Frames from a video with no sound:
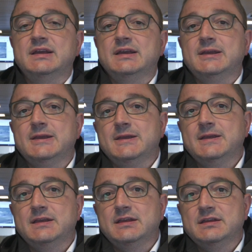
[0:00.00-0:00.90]

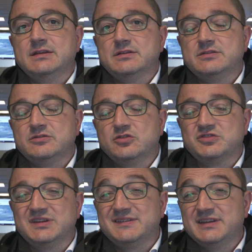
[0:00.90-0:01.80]
E
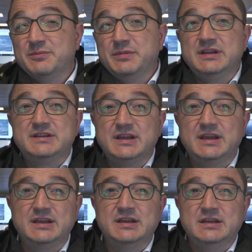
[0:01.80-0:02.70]

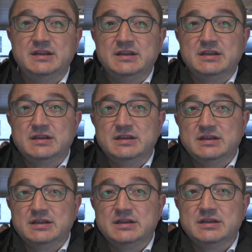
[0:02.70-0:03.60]
sostanzialmente
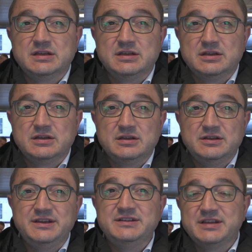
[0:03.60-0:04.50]
eh,
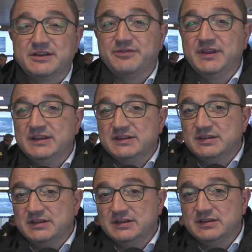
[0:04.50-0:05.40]
gli
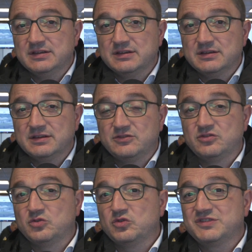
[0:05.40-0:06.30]
interventi che ci
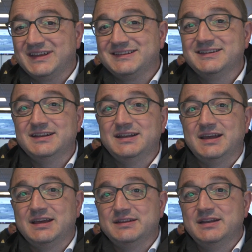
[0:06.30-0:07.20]
sono stati
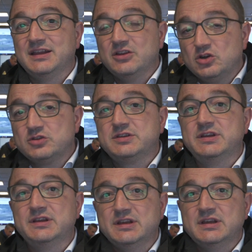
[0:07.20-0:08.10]
nella, nella,
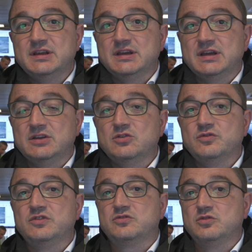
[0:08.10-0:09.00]
notte hanno
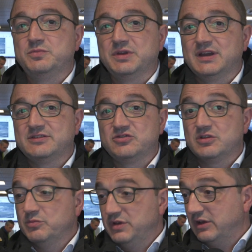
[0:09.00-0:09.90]
visto impiegati circa
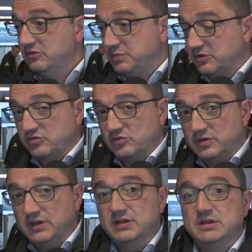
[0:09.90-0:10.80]
un migliaio di
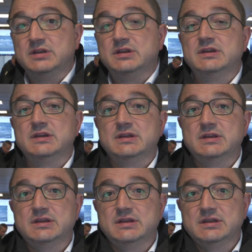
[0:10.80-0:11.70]
persone,
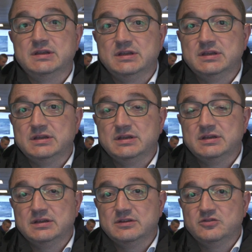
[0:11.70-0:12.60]

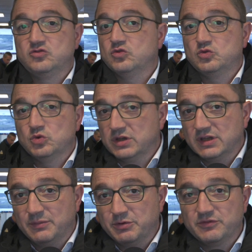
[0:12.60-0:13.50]
strutture
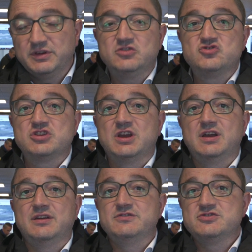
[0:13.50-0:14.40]
della
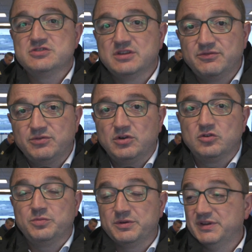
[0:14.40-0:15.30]
provincia, vigili del
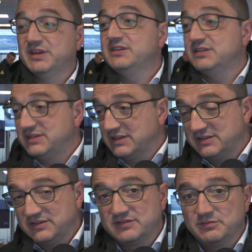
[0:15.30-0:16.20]
fuoco permanenti,
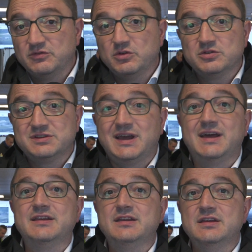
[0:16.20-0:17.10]
tantissimi
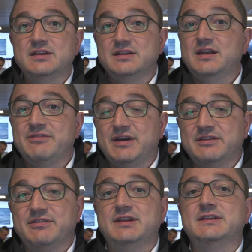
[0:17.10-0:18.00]
volontari nelle varie
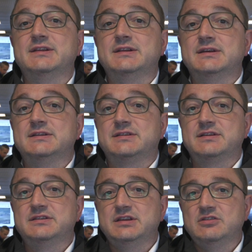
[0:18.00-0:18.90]
valli del
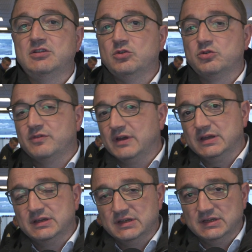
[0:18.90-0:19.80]
Trentino, a loro va
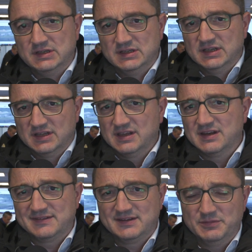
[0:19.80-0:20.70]
e
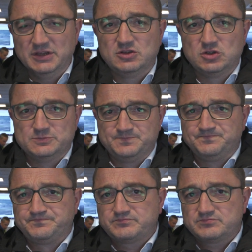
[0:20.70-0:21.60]
ringraziamento
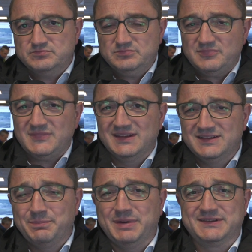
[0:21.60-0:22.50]

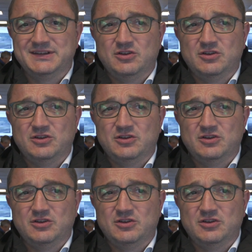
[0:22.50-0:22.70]
da parte